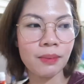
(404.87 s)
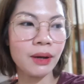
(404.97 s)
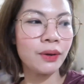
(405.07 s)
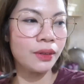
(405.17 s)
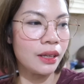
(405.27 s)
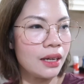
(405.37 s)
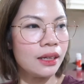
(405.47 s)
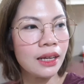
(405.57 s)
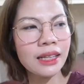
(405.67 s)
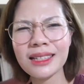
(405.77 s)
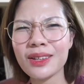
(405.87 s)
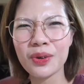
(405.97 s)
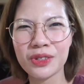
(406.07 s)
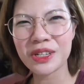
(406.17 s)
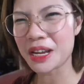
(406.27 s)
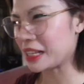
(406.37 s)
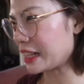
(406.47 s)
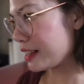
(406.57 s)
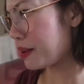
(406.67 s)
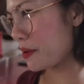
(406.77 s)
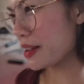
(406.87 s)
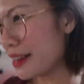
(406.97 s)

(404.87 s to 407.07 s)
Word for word: sa bag ko na lang. Ay, nasa kotse yata. Amen